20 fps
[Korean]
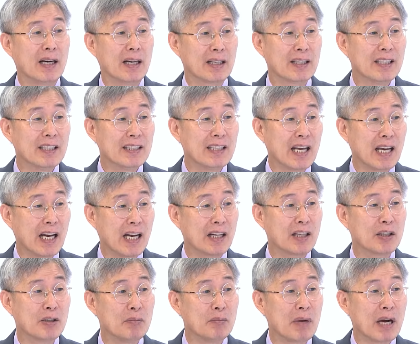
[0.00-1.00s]
기대한
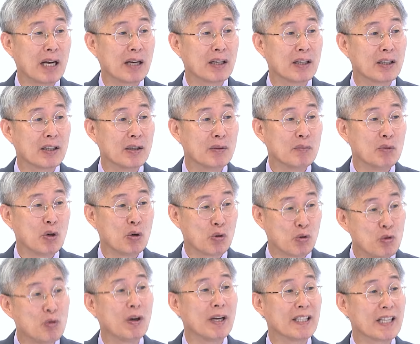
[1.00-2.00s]
것만큼
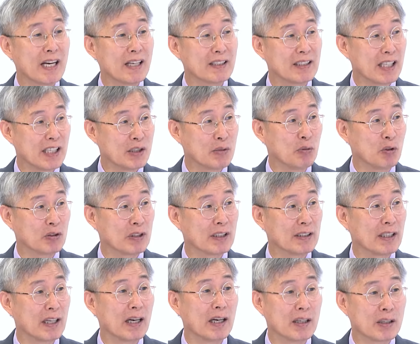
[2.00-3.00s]
훌륭한 약은 되지 못한다.